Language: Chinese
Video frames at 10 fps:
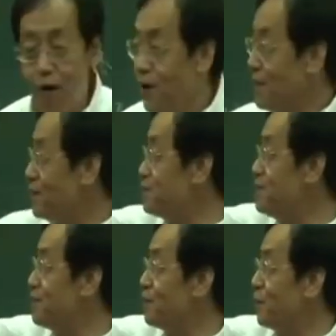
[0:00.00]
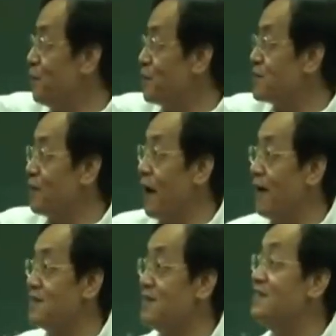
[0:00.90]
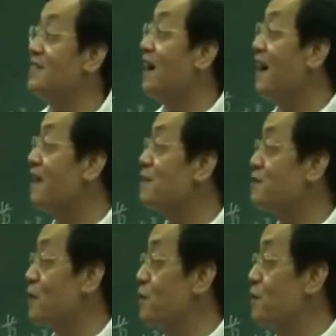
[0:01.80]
好，你去年冬天有没有伤于寒？谁记得啊？